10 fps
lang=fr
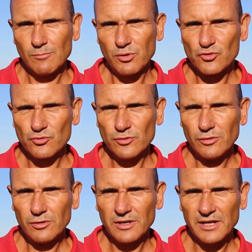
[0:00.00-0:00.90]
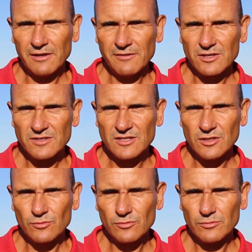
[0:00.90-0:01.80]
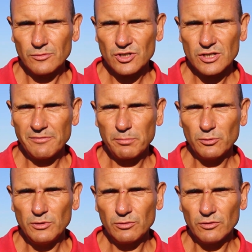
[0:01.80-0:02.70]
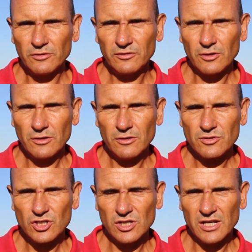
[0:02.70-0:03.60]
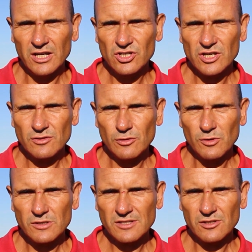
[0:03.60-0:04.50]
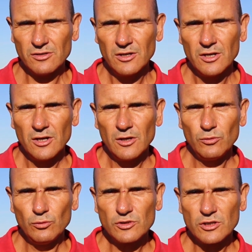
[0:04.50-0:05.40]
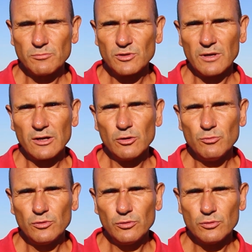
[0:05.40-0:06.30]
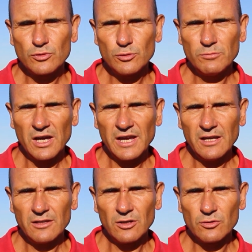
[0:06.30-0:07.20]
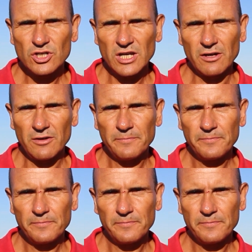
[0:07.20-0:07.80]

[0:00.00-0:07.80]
Bonjour, Hervé Ancillon, chef produit tournesol chez LG Semences. Nous sommes sur la commune du Subdret dans le Cher.